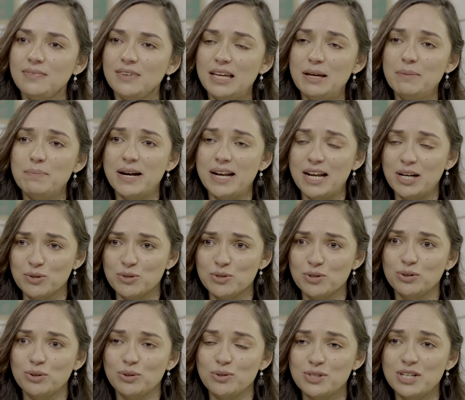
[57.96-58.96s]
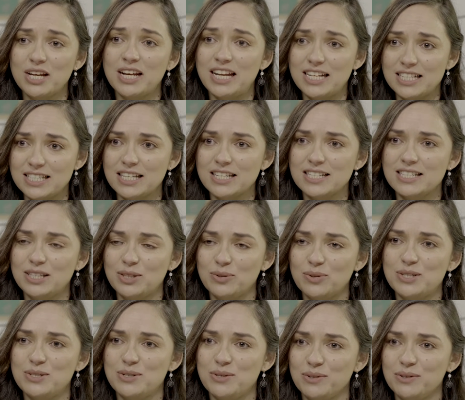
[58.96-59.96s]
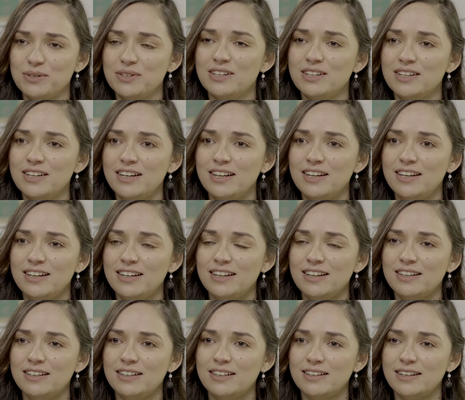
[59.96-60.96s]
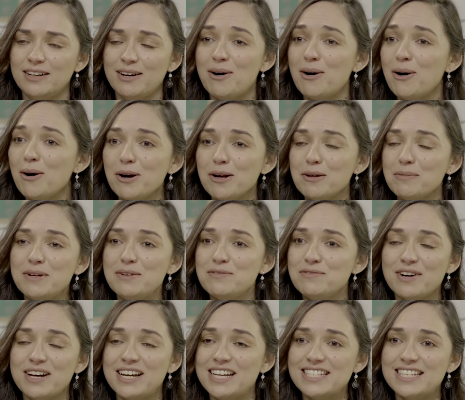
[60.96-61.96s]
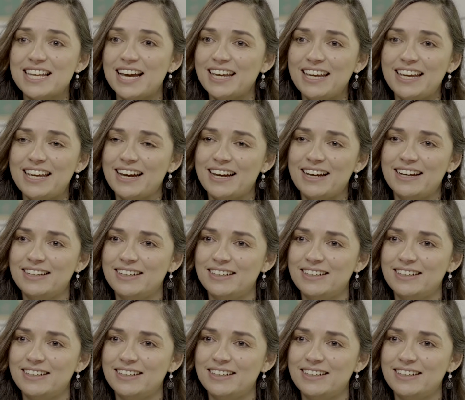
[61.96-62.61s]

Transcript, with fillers: Y para nosotros en esta situación, Orbi fue esa guía,